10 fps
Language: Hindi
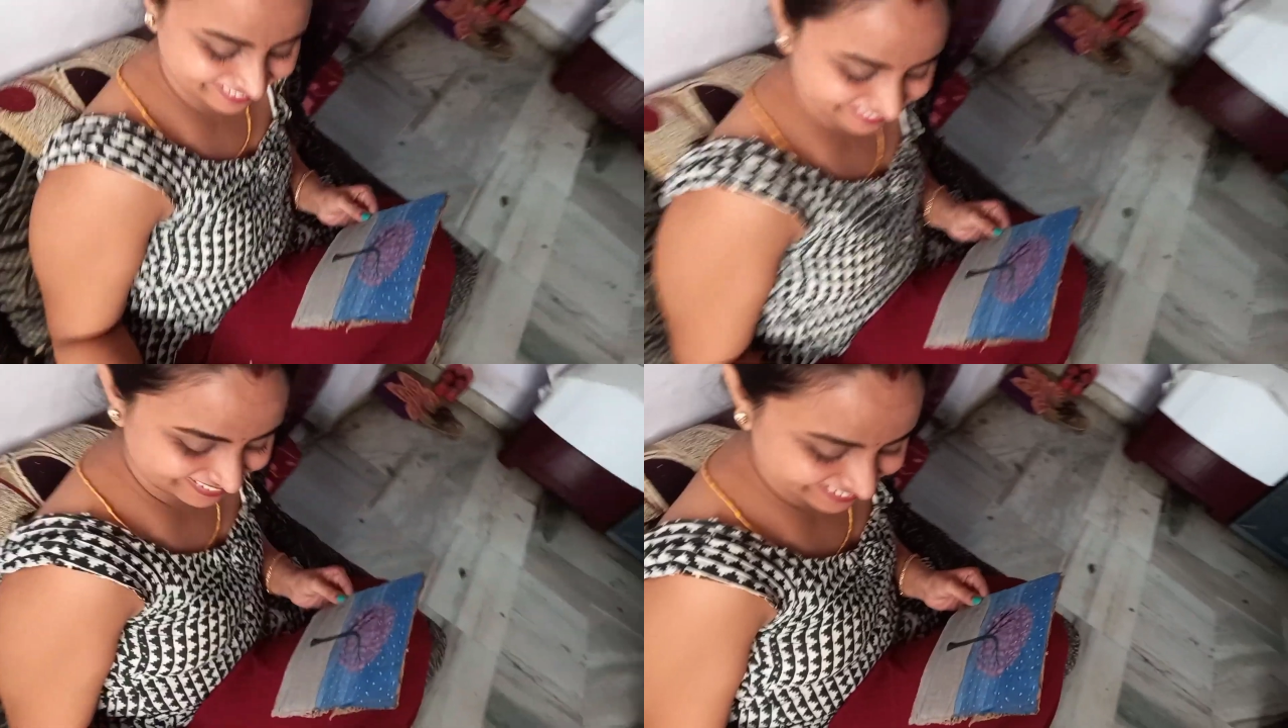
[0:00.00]

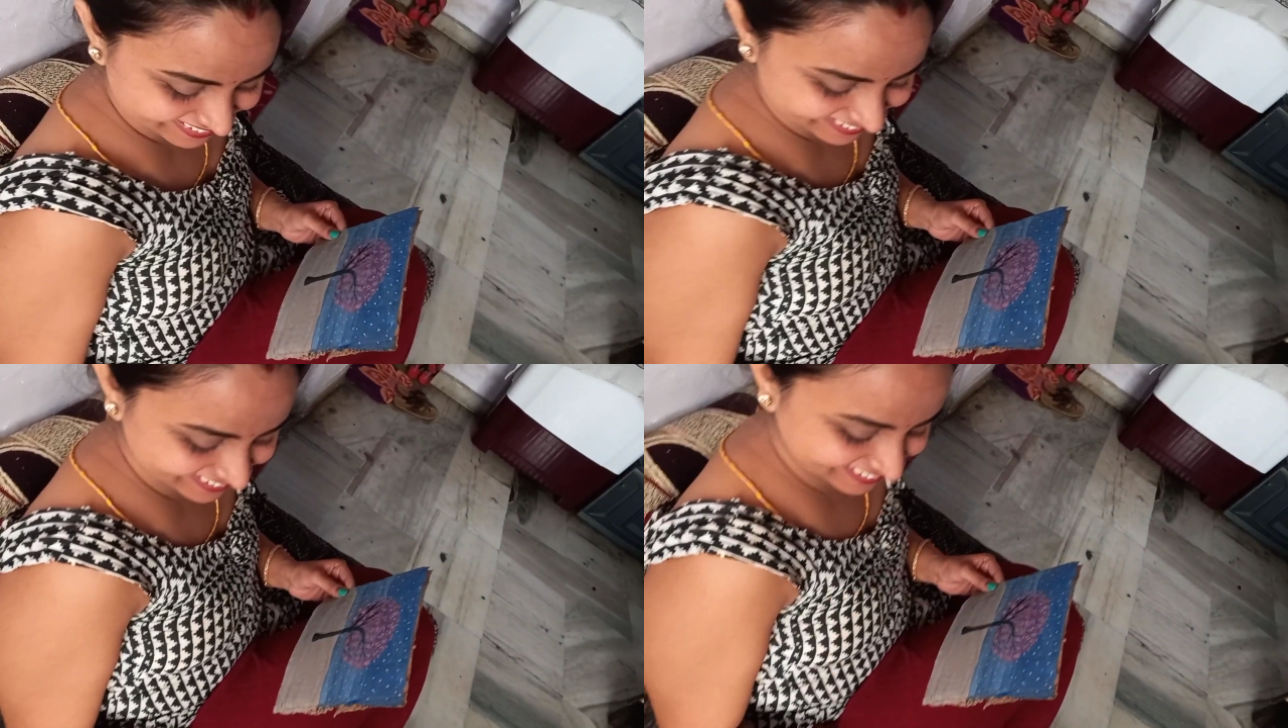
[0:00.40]
रही है
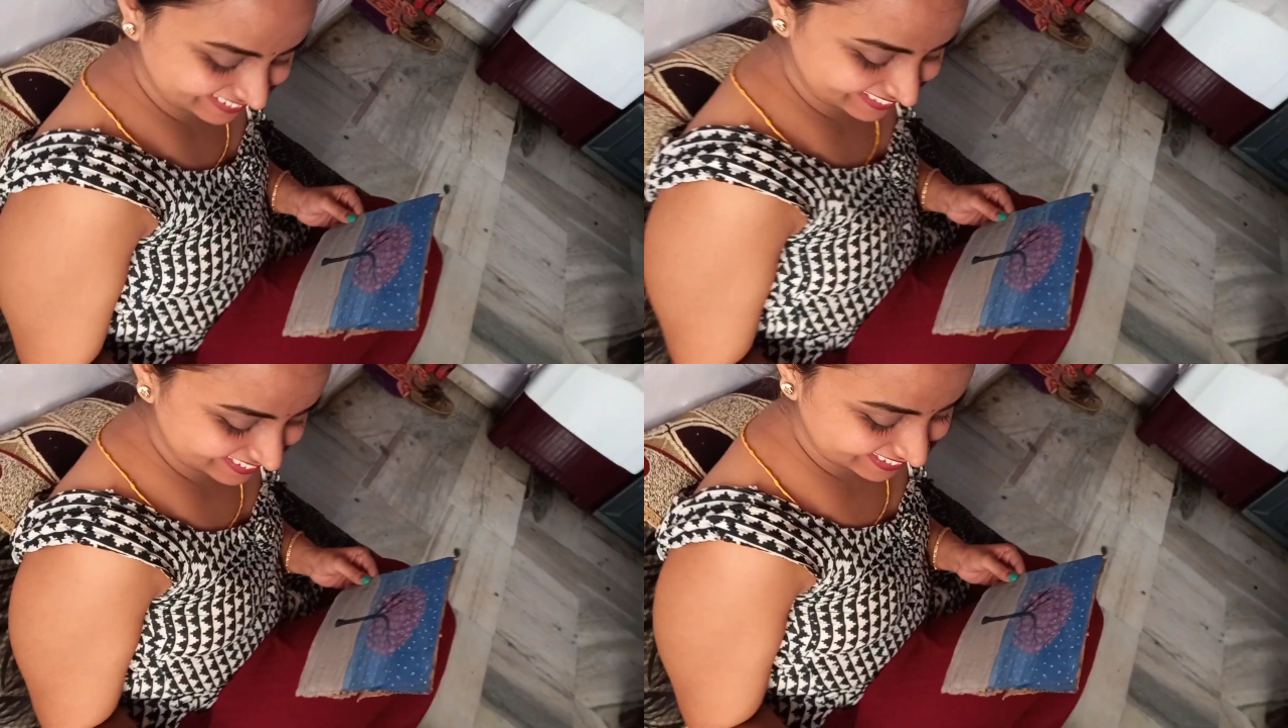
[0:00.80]

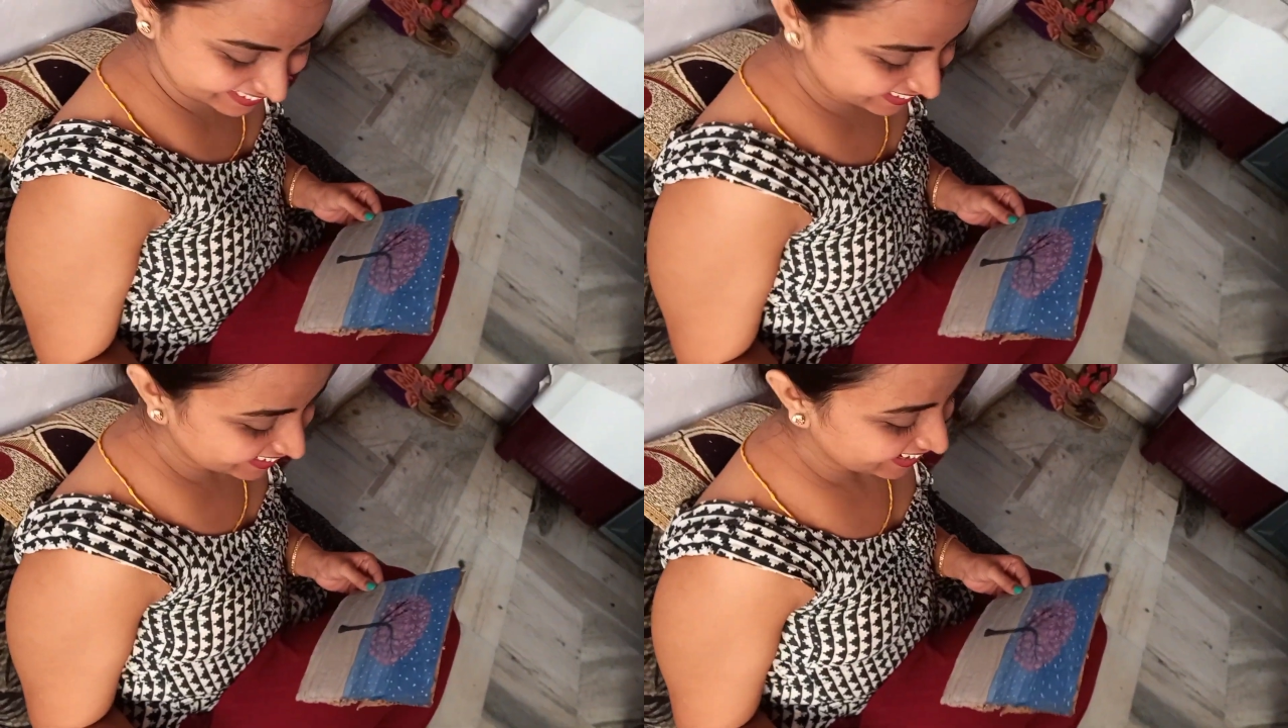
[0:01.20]
ओए
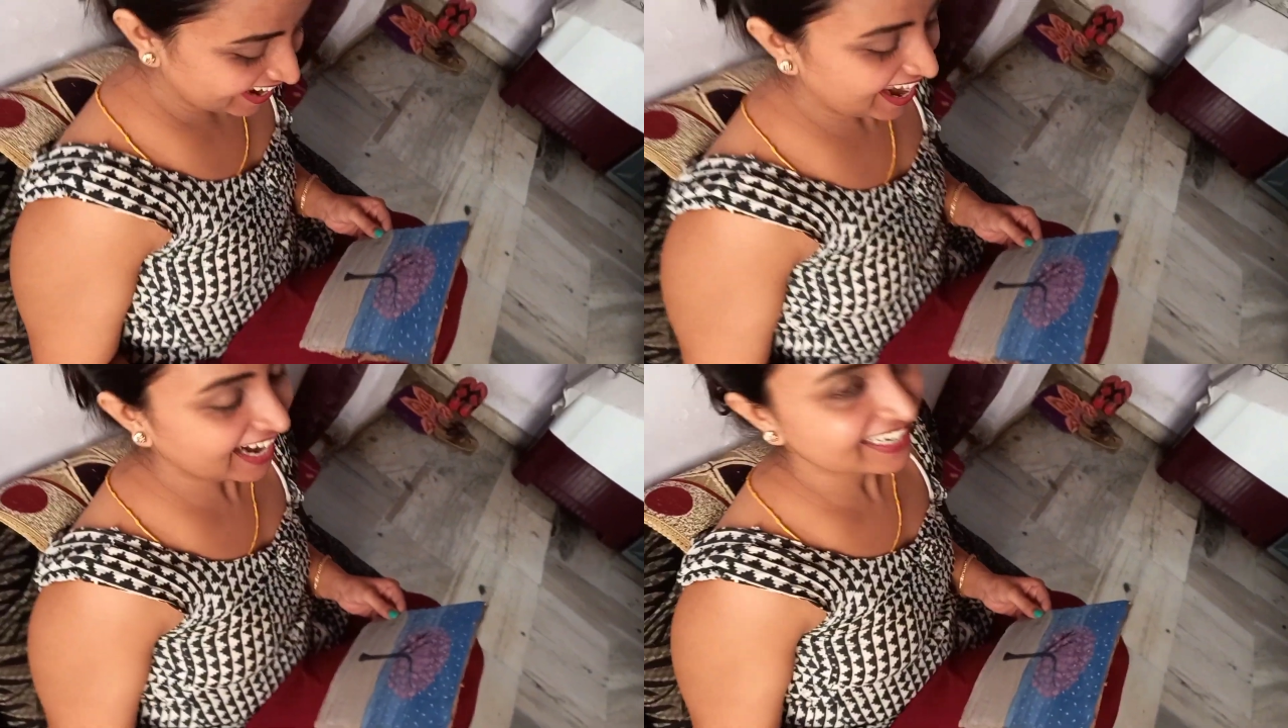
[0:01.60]
होए
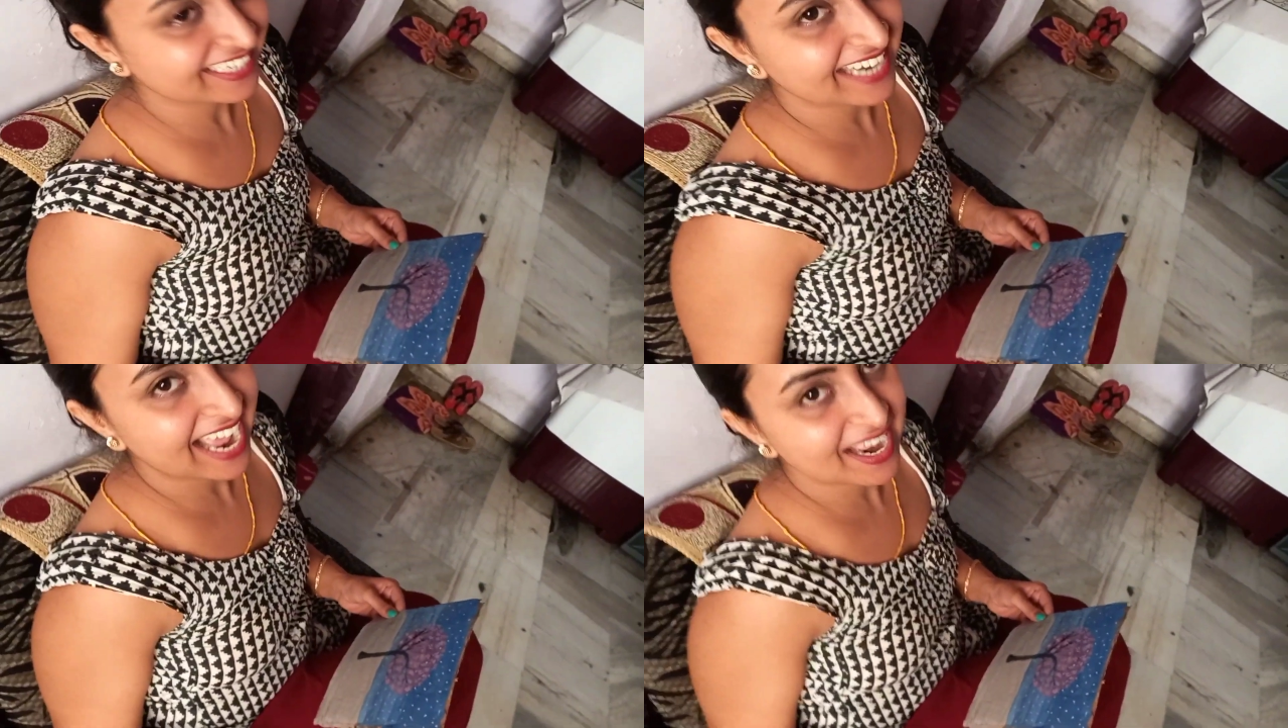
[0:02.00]
क्या
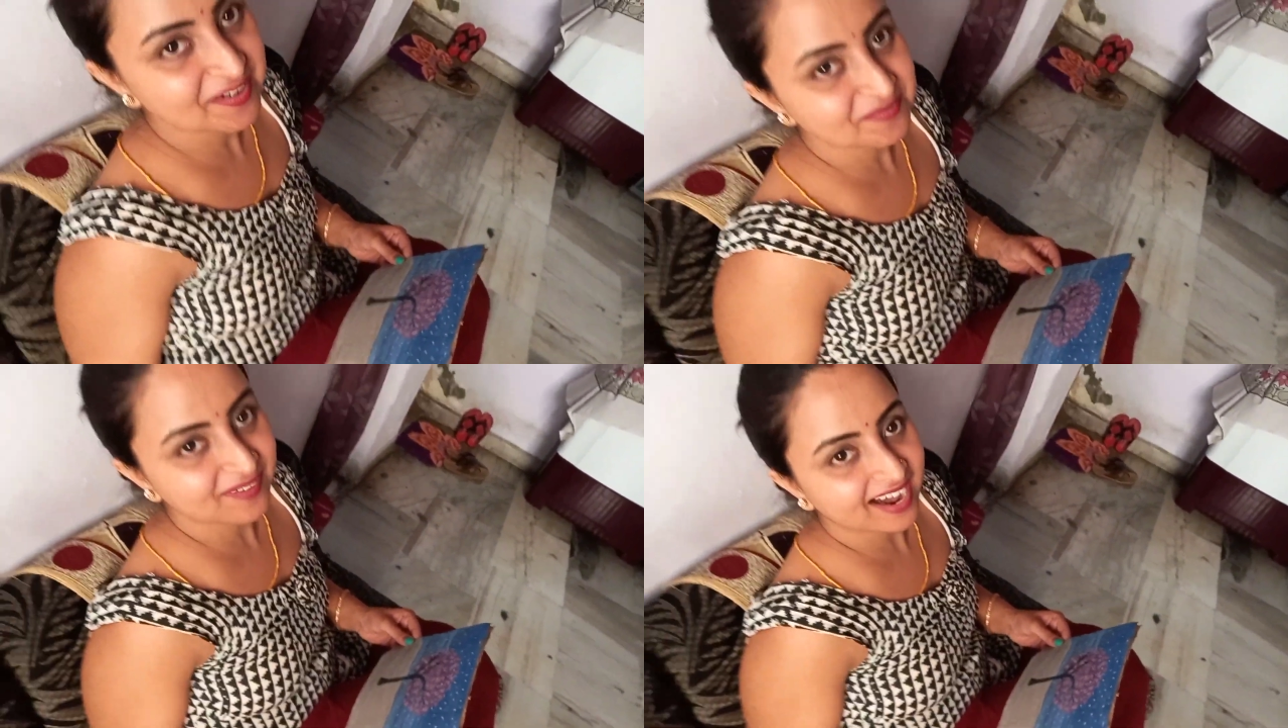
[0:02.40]
कला
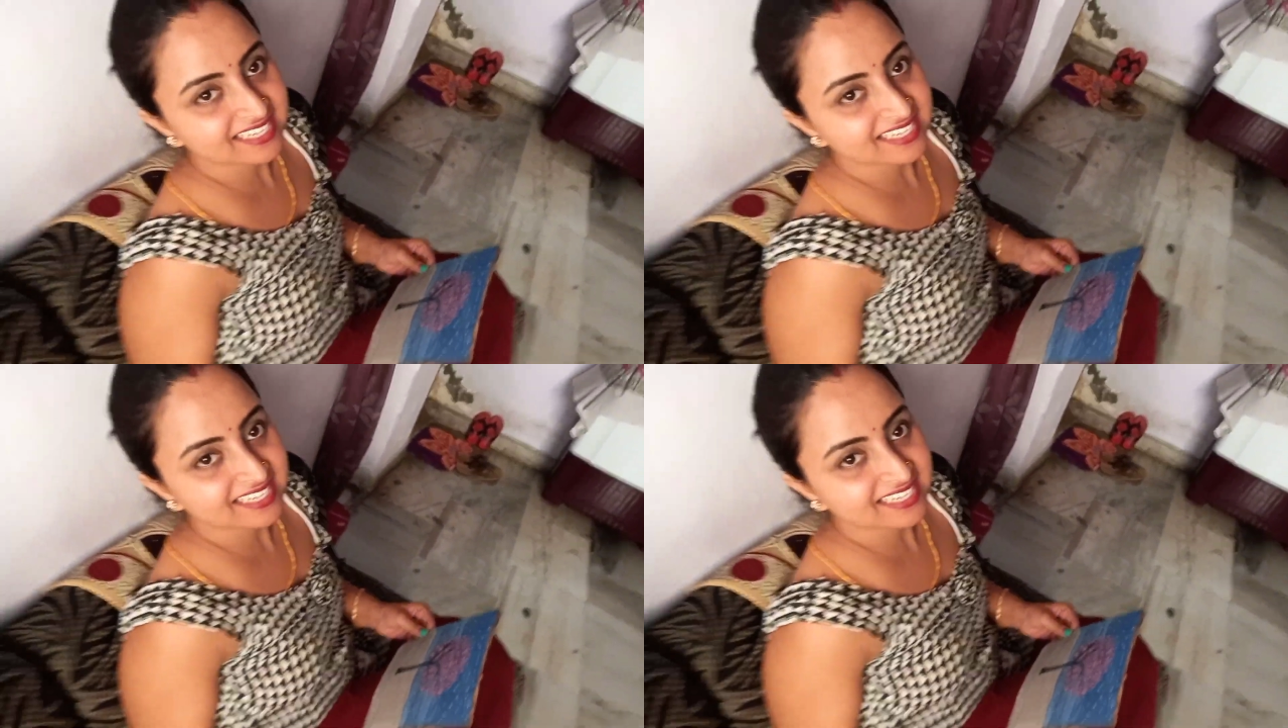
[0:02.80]
है